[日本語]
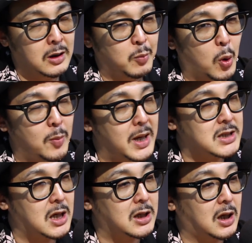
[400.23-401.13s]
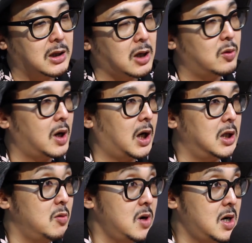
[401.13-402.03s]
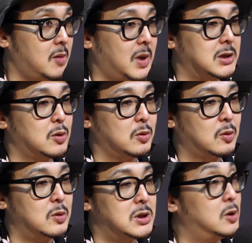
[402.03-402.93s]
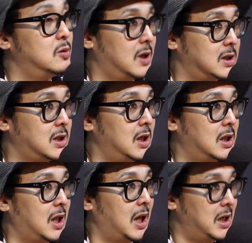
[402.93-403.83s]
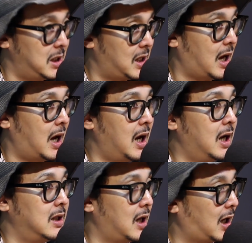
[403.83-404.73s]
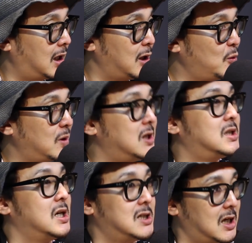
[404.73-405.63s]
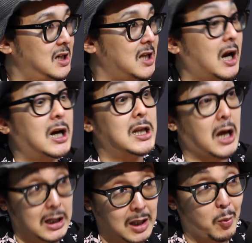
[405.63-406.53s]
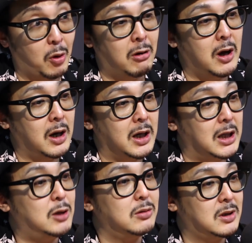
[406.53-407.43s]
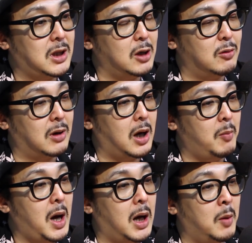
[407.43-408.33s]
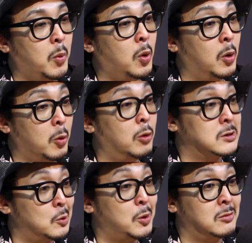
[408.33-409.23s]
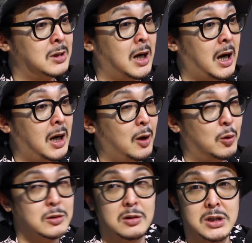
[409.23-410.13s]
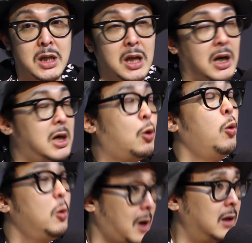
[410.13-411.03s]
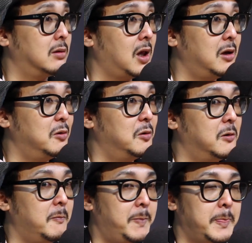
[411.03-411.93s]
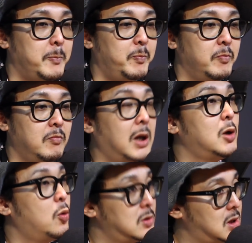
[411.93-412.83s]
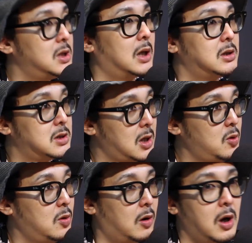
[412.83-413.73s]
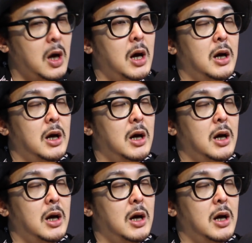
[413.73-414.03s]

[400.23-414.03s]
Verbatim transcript: 亡命された方の中には、うん、まあ、その当時軍が仕切っていた中での犠牲者になられた方もいるっていうのが、うん、まあ、某放送局が放送していたリコーランっていう、うん、まあ、日本人なんですけど、はい、